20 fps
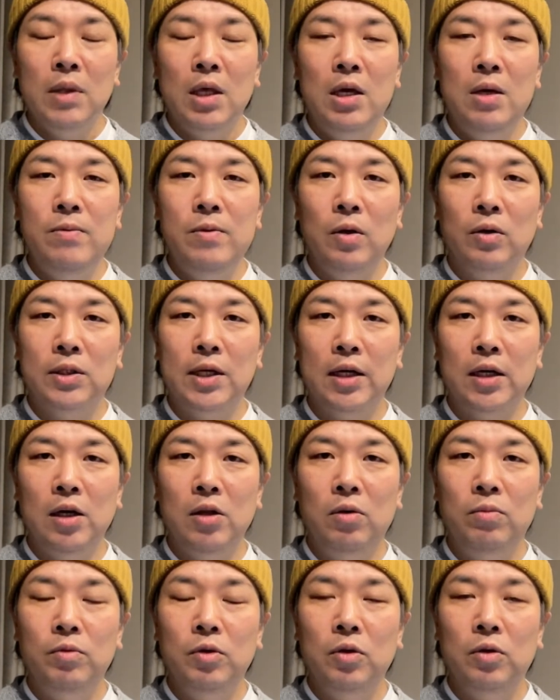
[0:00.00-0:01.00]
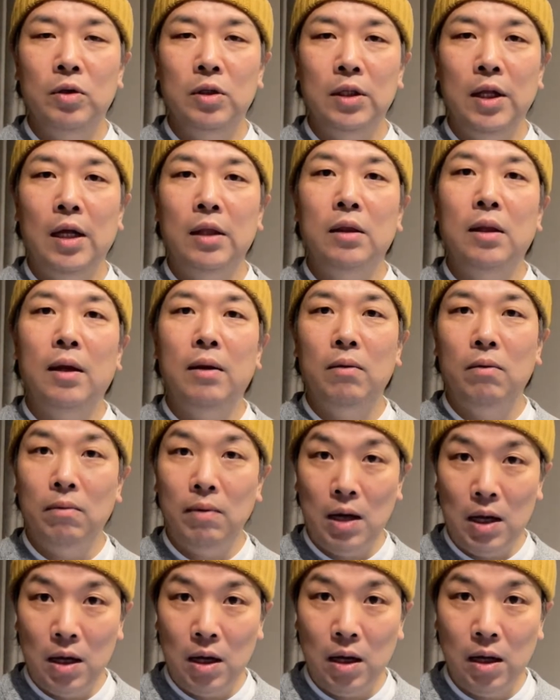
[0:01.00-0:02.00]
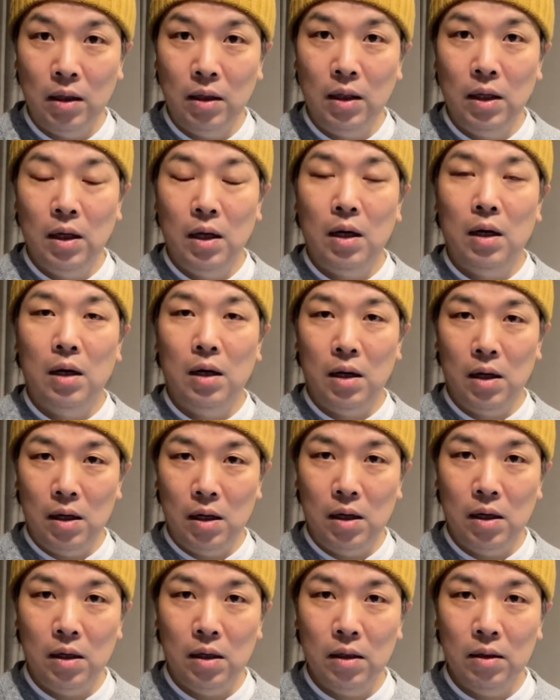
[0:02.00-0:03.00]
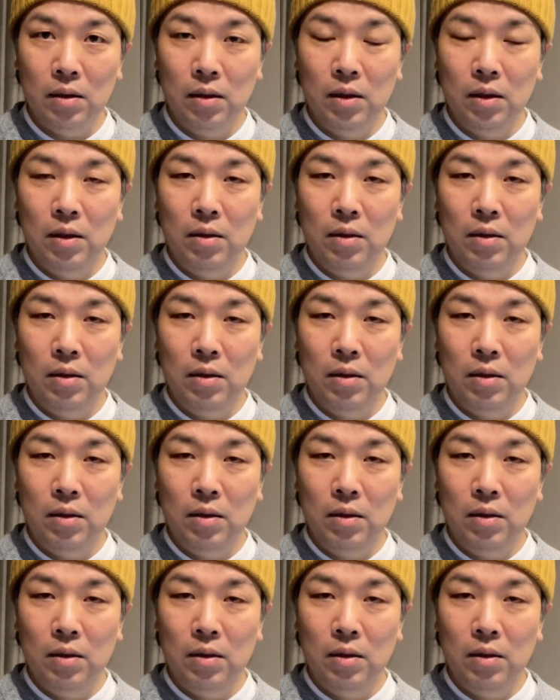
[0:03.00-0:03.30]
日々お酒飲むようになったのは、はあ、